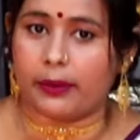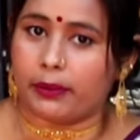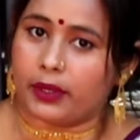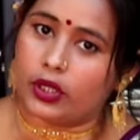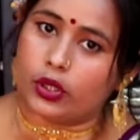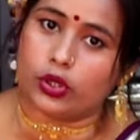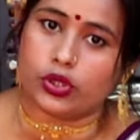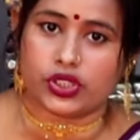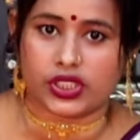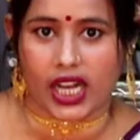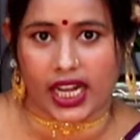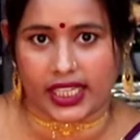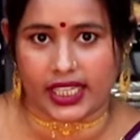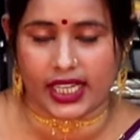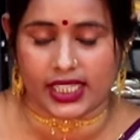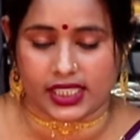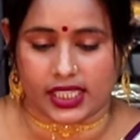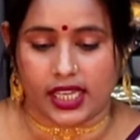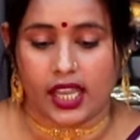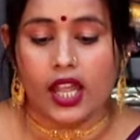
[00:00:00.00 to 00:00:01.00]
আইটেম কিন্তু
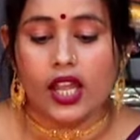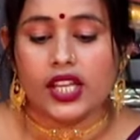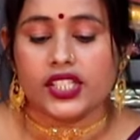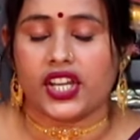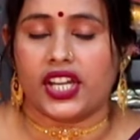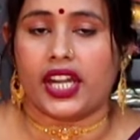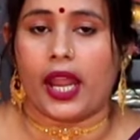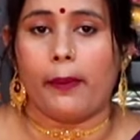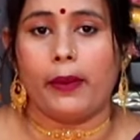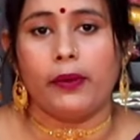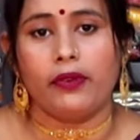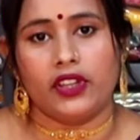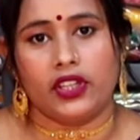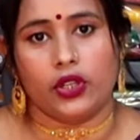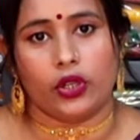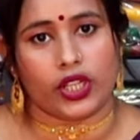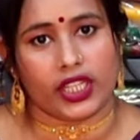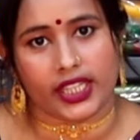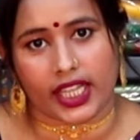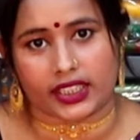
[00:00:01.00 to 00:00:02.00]
স্টার্টিং আছে সেটা আমি
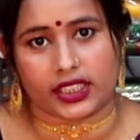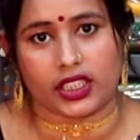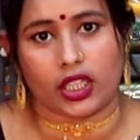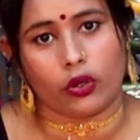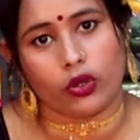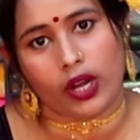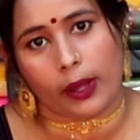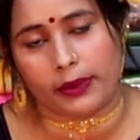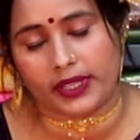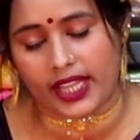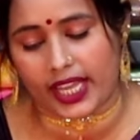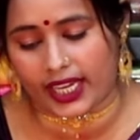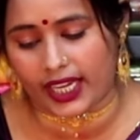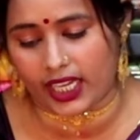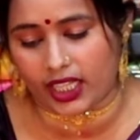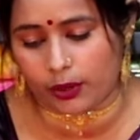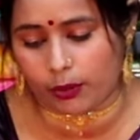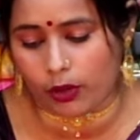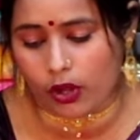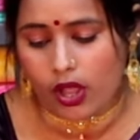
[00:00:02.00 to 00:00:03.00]
ভিডিওটা দেখতে থাকুন আমি
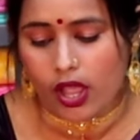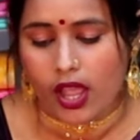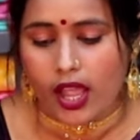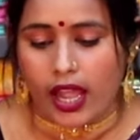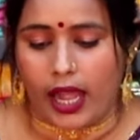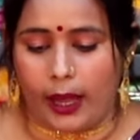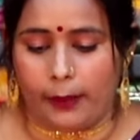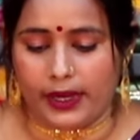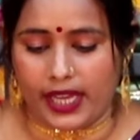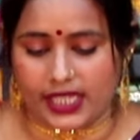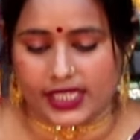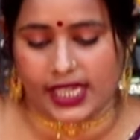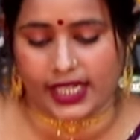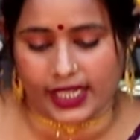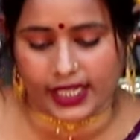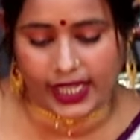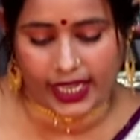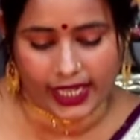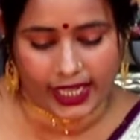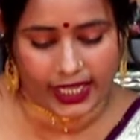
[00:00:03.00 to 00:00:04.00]
দেখিয়ে দেবো আমি এই যে এটা